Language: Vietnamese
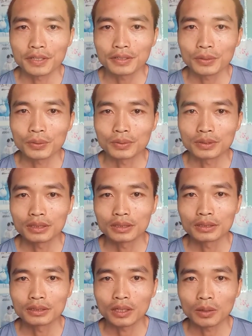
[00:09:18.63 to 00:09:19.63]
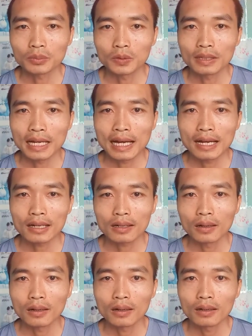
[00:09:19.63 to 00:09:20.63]
Ví dụ như nhóm chúng ta
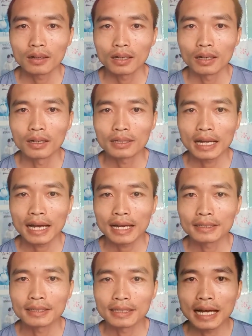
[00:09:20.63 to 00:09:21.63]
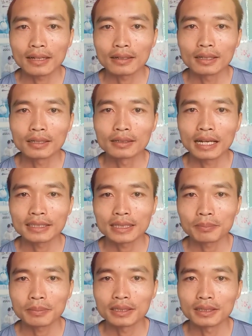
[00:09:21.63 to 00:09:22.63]
có hơn hai, hiện tại có hơn hai
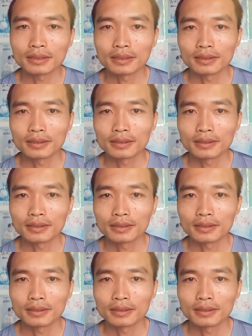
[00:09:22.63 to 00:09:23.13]
trăm người.